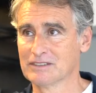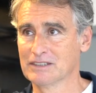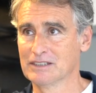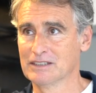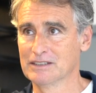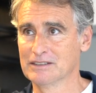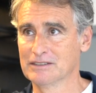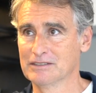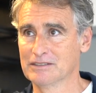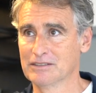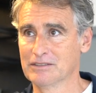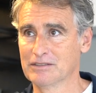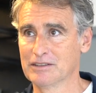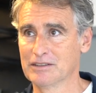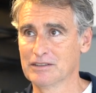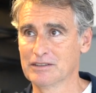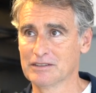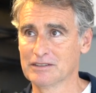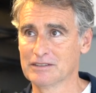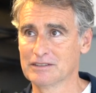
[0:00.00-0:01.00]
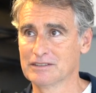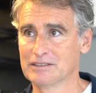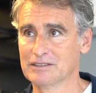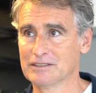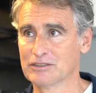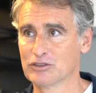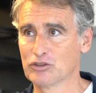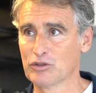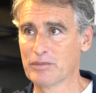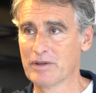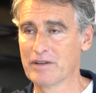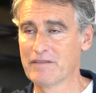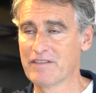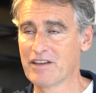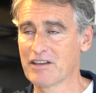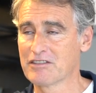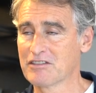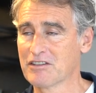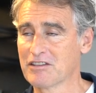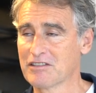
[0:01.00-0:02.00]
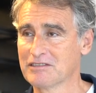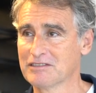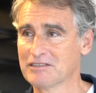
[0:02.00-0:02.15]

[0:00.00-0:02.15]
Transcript: Ouais, on a fait le chemin inverse.